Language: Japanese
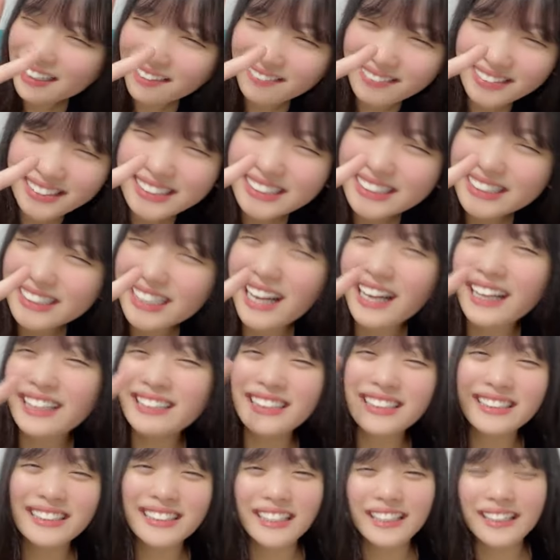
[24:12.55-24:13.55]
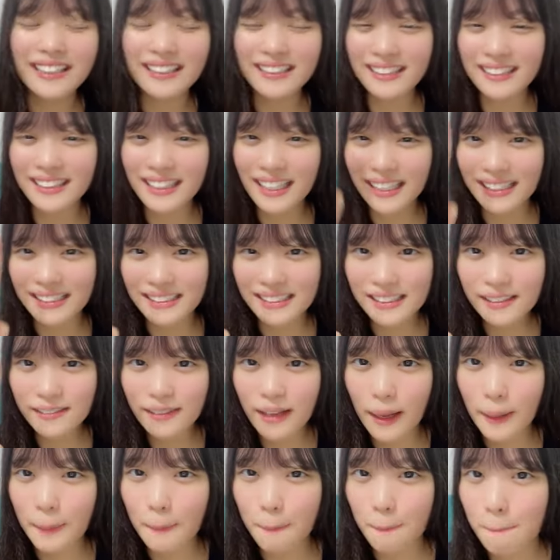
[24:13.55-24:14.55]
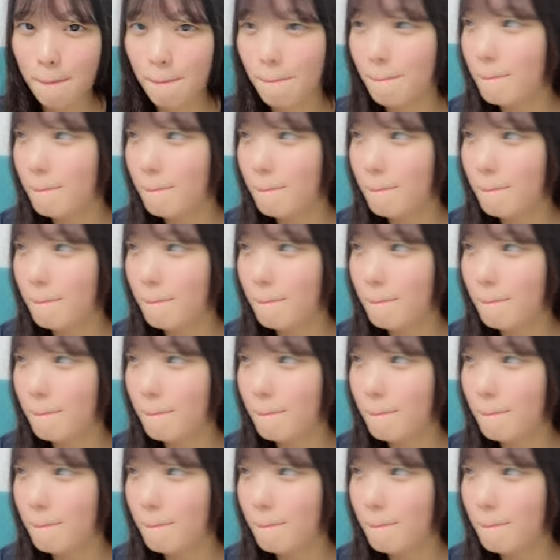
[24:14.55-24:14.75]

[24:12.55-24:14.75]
やみずさんそして今日の第1位は